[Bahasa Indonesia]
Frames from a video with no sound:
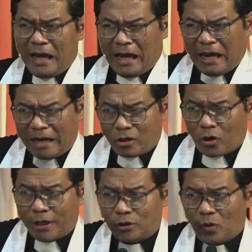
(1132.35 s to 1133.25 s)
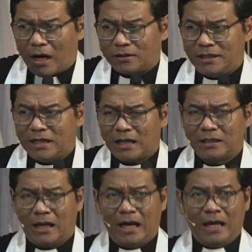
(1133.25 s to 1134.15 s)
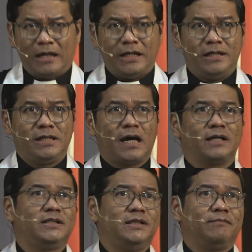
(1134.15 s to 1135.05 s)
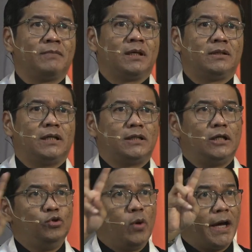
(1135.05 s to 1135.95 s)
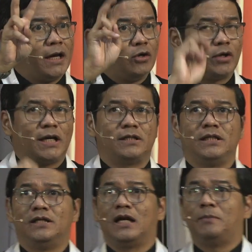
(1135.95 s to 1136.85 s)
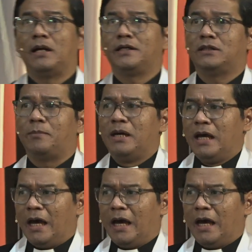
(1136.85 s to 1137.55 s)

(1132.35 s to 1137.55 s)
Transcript: Henok itu artinya adalah dedikasi dan ada dua Henokh yang ada di dalam Alkitab.